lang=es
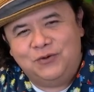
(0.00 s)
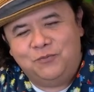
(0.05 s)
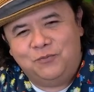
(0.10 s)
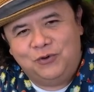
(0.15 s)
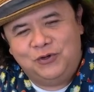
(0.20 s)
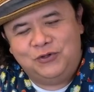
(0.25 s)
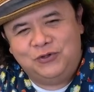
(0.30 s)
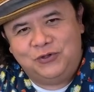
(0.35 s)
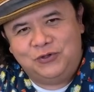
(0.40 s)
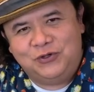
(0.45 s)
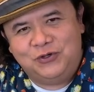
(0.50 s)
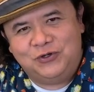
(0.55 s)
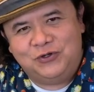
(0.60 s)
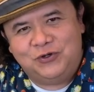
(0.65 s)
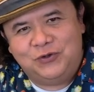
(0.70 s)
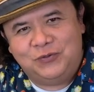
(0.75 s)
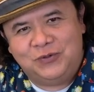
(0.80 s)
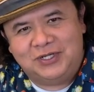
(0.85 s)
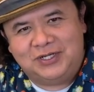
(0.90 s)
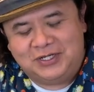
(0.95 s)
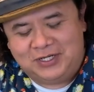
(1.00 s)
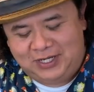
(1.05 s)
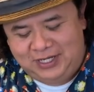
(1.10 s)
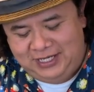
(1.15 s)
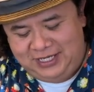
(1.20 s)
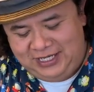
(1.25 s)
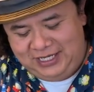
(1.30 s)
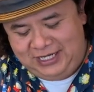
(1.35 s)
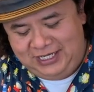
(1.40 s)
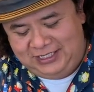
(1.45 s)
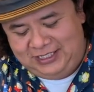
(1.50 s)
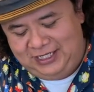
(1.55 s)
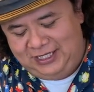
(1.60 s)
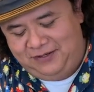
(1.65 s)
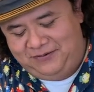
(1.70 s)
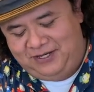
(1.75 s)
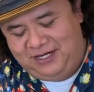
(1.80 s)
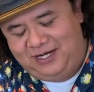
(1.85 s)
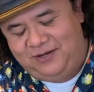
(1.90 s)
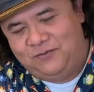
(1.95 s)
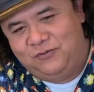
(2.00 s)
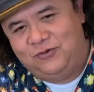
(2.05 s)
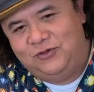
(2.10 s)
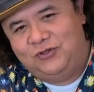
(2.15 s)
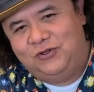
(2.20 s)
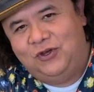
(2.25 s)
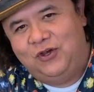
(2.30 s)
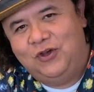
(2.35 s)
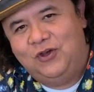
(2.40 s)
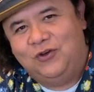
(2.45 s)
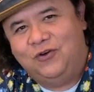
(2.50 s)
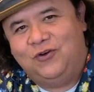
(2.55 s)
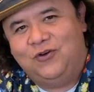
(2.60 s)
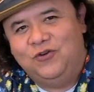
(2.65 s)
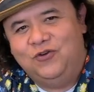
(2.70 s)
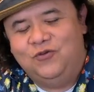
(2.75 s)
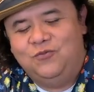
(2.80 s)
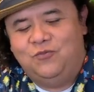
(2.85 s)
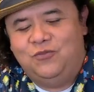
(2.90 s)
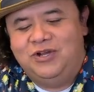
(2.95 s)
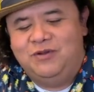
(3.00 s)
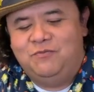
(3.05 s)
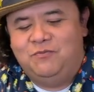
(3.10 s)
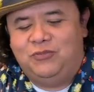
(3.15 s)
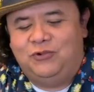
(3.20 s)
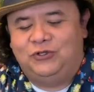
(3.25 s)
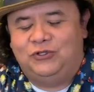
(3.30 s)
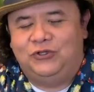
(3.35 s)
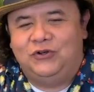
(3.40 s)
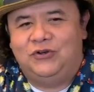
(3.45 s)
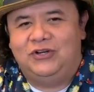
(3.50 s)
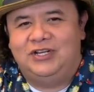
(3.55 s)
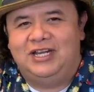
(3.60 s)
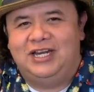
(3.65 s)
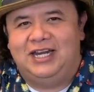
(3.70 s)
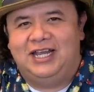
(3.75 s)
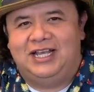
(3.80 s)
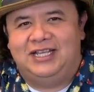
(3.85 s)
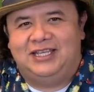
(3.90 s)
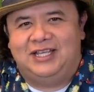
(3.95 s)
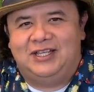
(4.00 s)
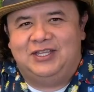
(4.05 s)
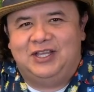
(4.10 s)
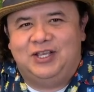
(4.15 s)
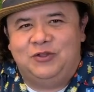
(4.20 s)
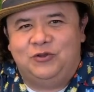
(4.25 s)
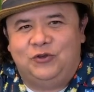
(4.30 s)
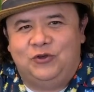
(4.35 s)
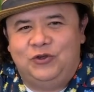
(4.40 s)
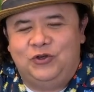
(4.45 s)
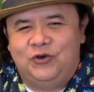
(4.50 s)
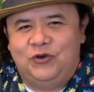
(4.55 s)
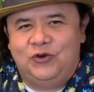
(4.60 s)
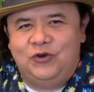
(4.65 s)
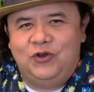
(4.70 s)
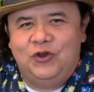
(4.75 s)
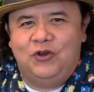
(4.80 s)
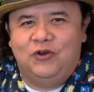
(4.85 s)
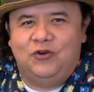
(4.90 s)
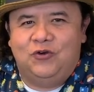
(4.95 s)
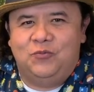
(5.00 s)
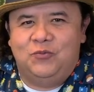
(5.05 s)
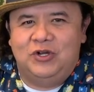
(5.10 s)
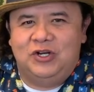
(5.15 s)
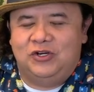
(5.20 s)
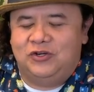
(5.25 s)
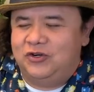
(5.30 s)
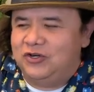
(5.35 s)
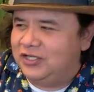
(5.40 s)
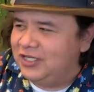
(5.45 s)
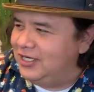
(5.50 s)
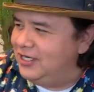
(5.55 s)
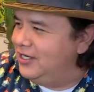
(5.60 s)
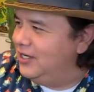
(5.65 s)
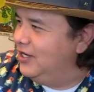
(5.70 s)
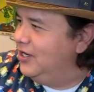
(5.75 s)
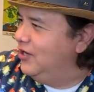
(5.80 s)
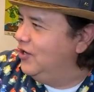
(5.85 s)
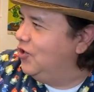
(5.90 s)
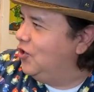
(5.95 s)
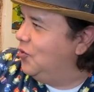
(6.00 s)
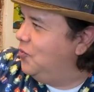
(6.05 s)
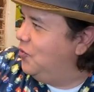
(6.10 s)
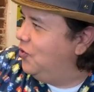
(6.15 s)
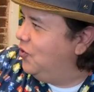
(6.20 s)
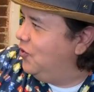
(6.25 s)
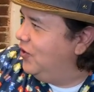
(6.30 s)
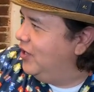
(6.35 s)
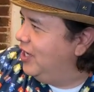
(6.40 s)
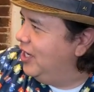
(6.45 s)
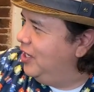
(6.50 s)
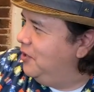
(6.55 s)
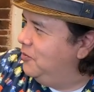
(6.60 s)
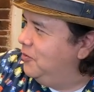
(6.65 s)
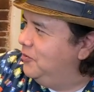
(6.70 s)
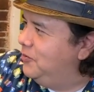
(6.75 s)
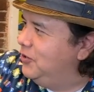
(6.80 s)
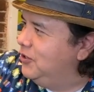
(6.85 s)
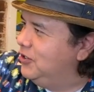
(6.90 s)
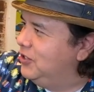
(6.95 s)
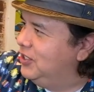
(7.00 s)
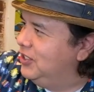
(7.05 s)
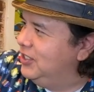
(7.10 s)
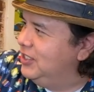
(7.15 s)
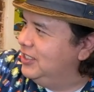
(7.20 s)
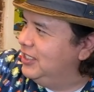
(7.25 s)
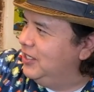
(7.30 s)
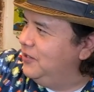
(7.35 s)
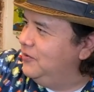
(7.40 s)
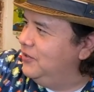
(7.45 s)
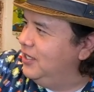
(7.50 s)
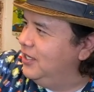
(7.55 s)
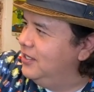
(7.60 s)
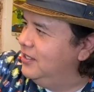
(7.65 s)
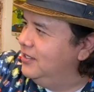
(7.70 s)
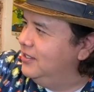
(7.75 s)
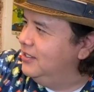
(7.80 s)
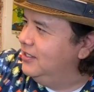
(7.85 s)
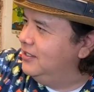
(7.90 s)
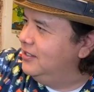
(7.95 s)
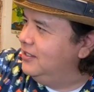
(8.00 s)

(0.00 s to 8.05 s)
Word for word: voto tío Robert. Y celebraremos con un buen pozol en lata, tanto yo como el Rory, como el Bobot. Saluda.